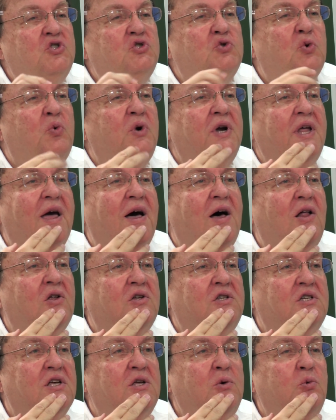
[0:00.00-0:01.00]

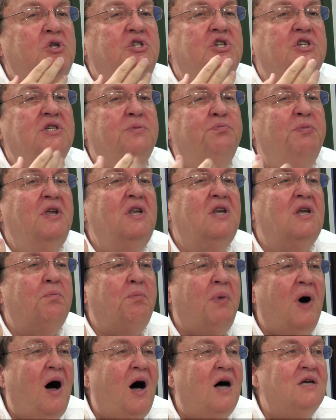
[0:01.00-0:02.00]

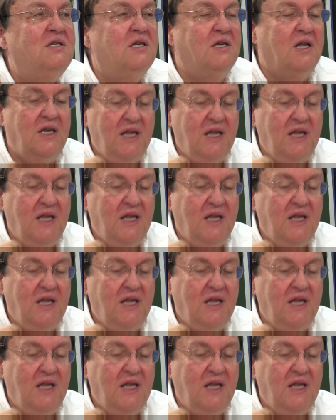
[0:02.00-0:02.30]
В